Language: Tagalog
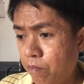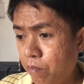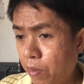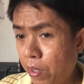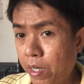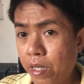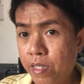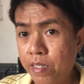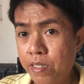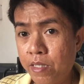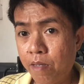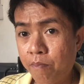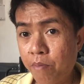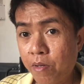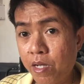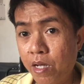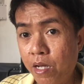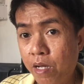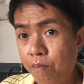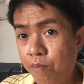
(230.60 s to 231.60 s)
para sa
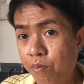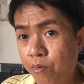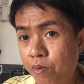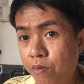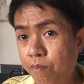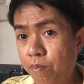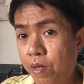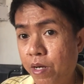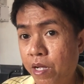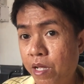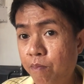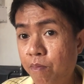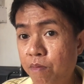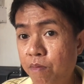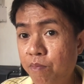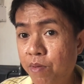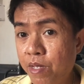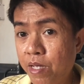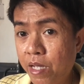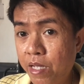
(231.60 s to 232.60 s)
pag-abroad para
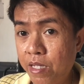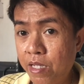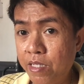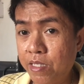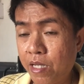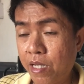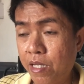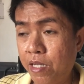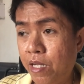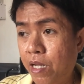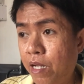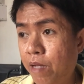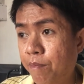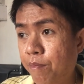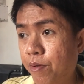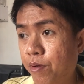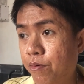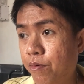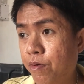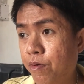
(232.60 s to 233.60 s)
ibibigay din sa kanila.
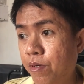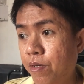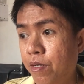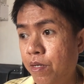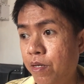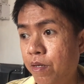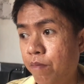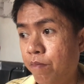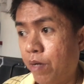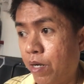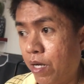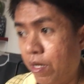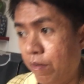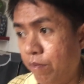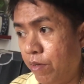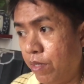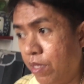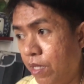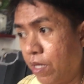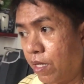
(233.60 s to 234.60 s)
Pero
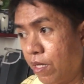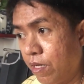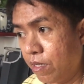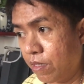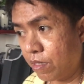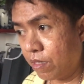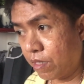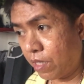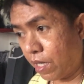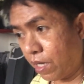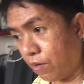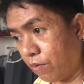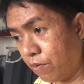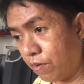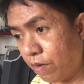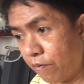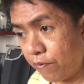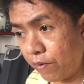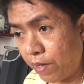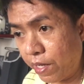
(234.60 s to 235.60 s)
marami ding taong
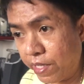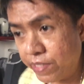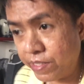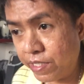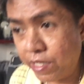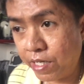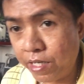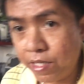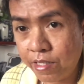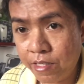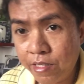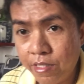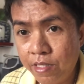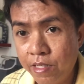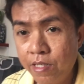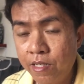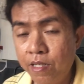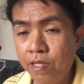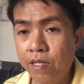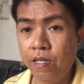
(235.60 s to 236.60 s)
na-fail dyan.
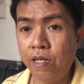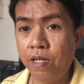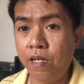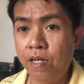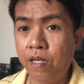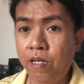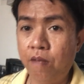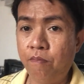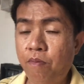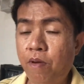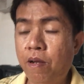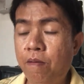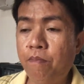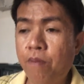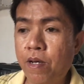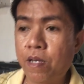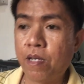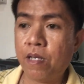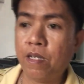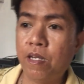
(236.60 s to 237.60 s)

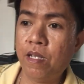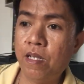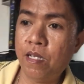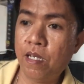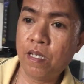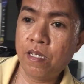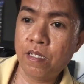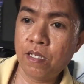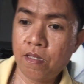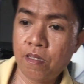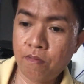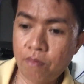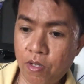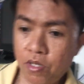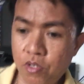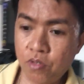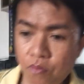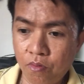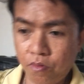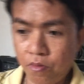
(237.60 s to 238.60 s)
Napalpak din ang
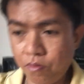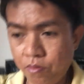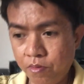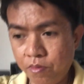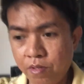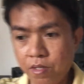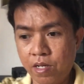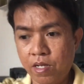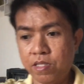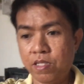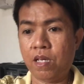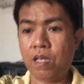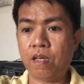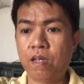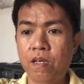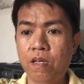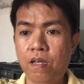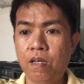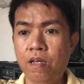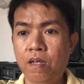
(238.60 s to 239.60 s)
sitwasyon.
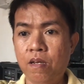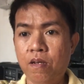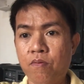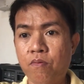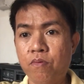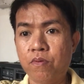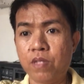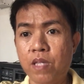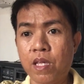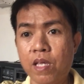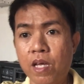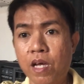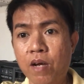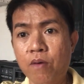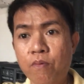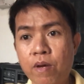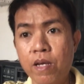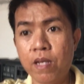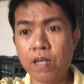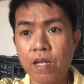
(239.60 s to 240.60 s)
Kasi kunting
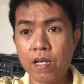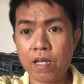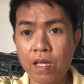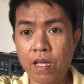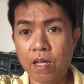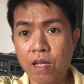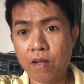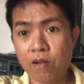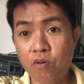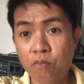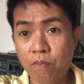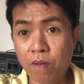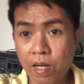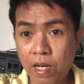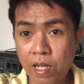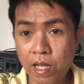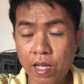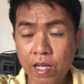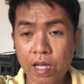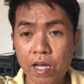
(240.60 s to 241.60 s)
away, naging
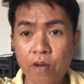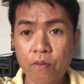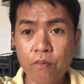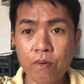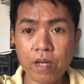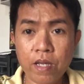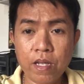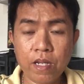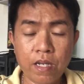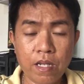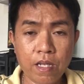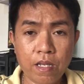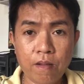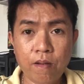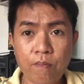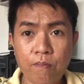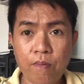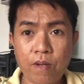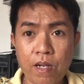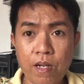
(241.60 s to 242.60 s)
lumala ang away, naging